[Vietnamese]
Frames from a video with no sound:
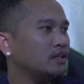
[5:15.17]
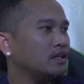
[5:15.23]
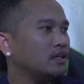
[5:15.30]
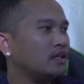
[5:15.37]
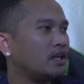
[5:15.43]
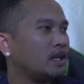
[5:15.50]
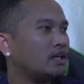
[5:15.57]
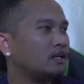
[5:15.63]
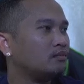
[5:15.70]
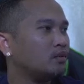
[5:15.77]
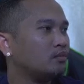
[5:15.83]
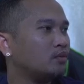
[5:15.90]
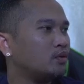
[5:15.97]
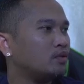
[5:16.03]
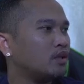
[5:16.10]
lại nâng bong
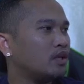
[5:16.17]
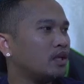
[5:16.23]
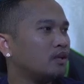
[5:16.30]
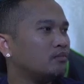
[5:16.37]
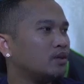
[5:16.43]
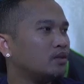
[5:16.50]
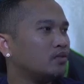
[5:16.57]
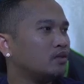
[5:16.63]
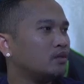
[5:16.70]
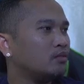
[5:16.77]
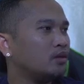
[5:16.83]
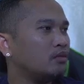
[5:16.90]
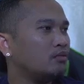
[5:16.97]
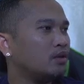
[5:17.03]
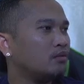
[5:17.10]
phôn sờ lạch máu chọi
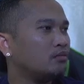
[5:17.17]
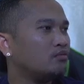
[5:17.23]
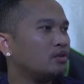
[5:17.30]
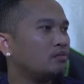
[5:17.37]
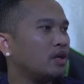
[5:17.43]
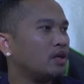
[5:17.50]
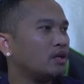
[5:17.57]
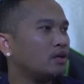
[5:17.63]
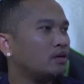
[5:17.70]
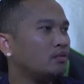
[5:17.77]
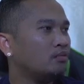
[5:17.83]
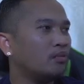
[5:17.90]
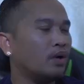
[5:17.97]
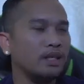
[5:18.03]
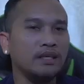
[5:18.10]
máu bị bị bạch clone
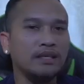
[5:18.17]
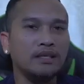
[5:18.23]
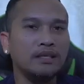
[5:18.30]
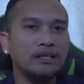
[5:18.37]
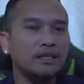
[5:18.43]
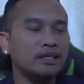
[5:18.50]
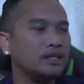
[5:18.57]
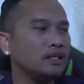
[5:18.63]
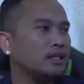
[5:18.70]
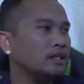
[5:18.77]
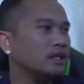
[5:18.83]
bảy vậy cái nhé